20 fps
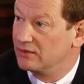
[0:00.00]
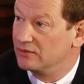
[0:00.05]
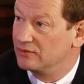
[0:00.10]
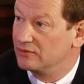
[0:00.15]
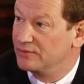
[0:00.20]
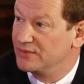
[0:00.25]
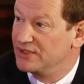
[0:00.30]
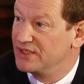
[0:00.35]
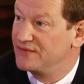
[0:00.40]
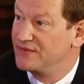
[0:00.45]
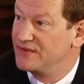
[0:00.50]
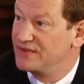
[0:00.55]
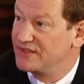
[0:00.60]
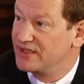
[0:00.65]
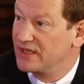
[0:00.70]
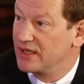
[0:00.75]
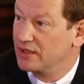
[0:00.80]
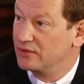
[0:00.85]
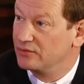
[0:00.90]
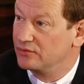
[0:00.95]
aux
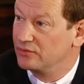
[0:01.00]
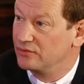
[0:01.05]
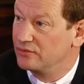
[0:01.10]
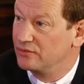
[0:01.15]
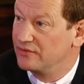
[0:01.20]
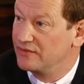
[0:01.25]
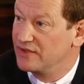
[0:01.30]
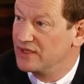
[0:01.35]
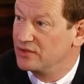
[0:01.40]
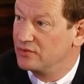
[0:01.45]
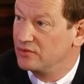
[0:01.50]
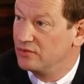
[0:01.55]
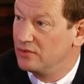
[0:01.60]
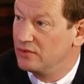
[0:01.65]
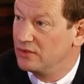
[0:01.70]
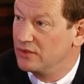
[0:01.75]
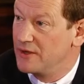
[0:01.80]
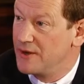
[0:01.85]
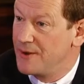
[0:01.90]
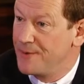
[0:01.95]
bénéficiaires de
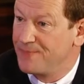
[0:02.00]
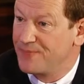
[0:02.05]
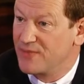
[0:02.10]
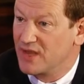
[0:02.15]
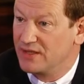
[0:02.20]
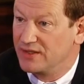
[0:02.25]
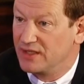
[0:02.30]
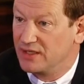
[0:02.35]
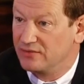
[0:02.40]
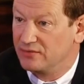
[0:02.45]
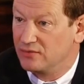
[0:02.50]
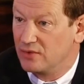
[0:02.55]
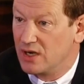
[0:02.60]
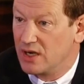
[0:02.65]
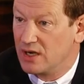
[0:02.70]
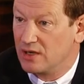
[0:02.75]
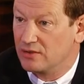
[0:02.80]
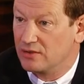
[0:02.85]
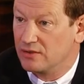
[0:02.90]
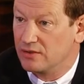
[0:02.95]
véhicules
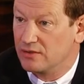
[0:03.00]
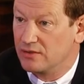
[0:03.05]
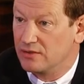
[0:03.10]
d'avoir